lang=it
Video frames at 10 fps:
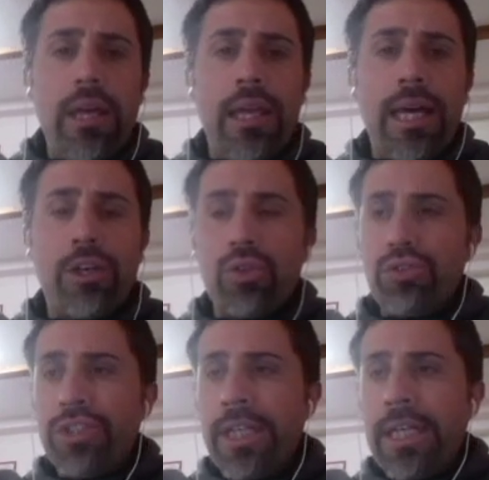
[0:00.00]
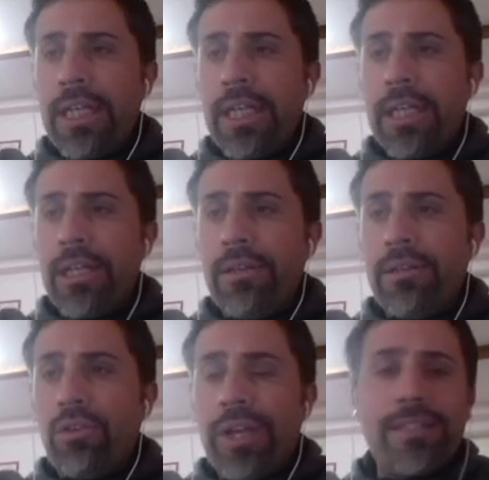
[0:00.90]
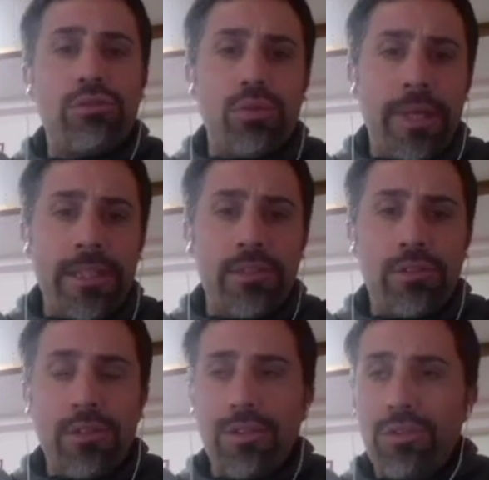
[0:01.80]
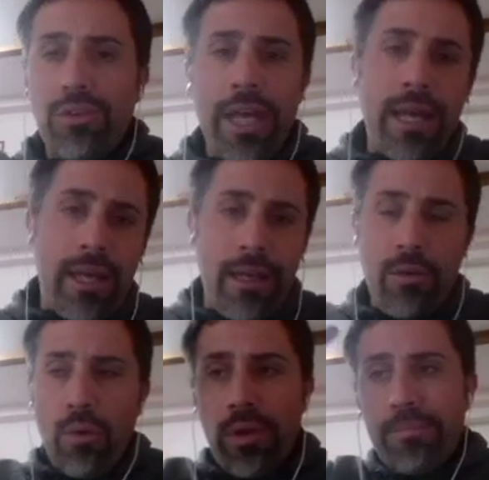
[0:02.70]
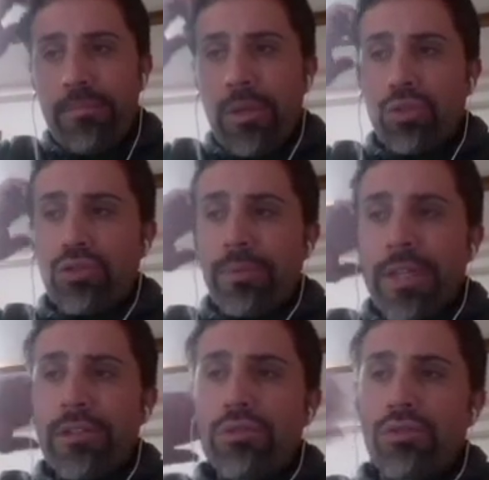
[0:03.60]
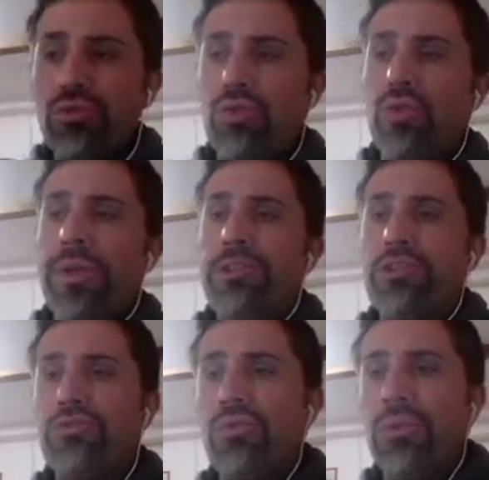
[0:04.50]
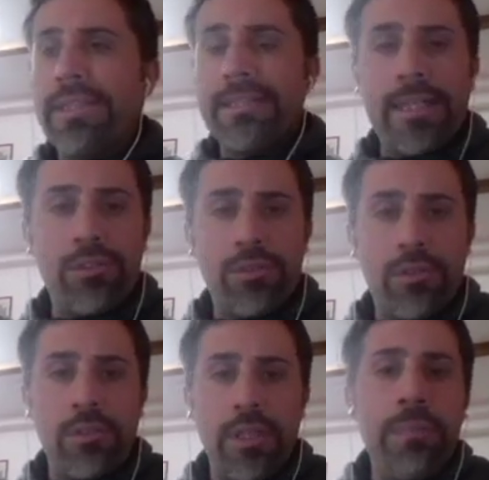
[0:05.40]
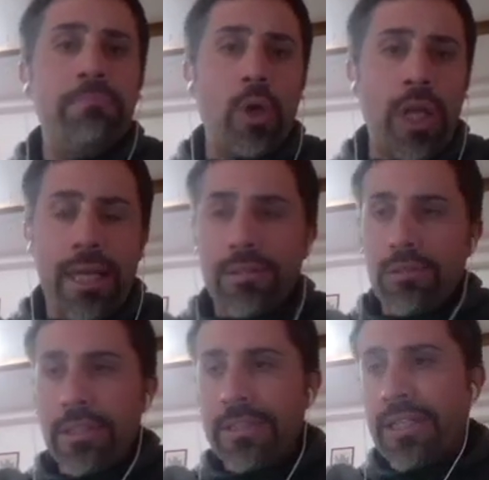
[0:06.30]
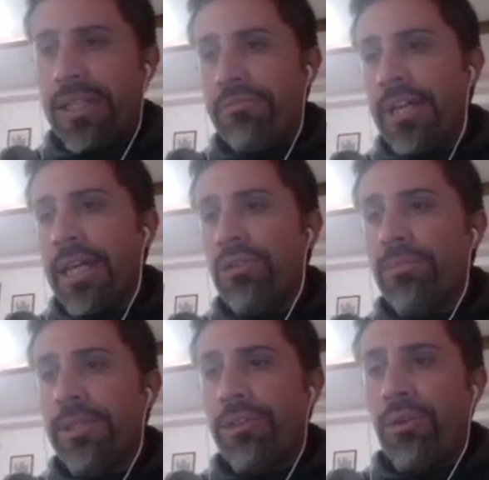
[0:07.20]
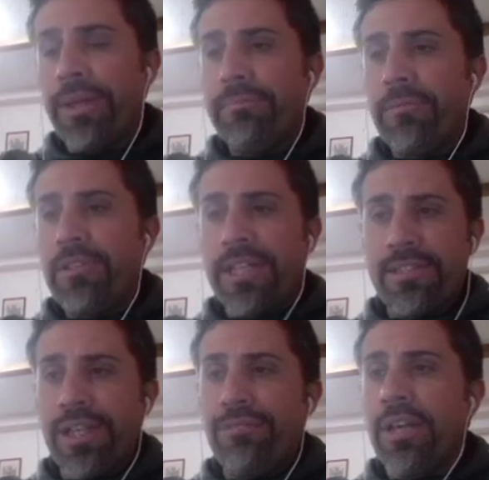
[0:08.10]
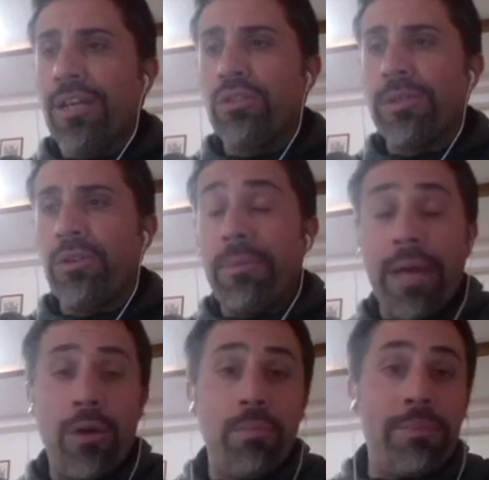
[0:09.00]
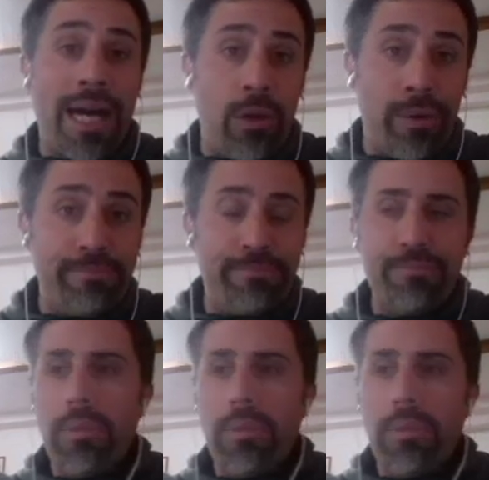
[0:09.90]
la croce non è, strumento, non è lo strumento su cui Gesù è stato immolato e sacrificato per noi si è sacrificato per noi, ma è un palo.